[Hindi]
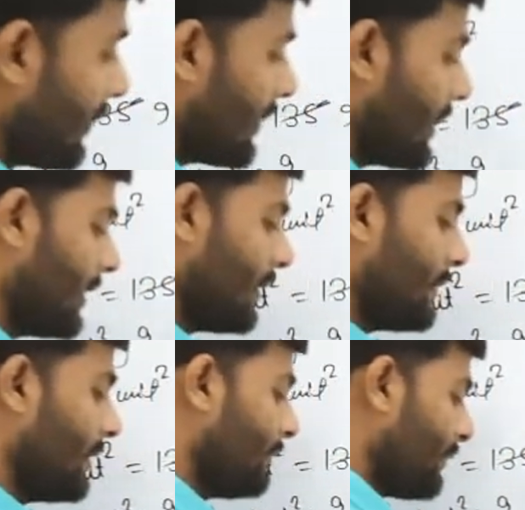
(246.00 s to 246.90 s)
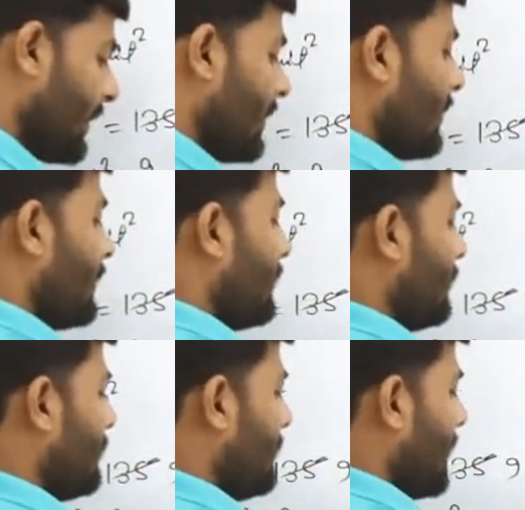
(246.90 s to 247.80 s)
करना है यहाँ पर
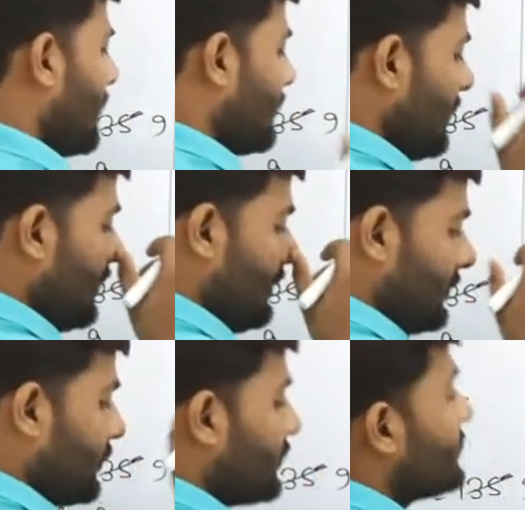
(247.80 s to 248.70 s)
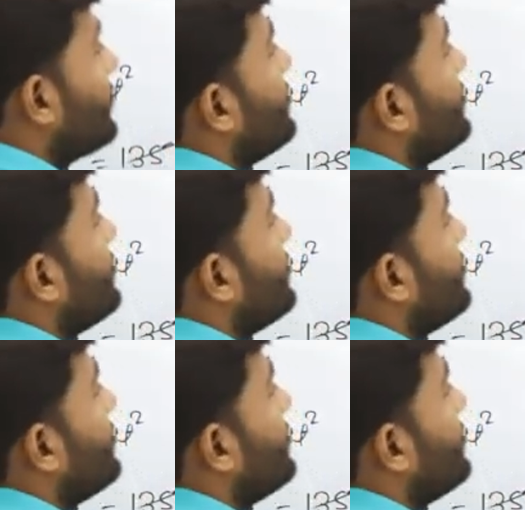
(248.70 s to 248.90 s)
दिया है कि दो सौ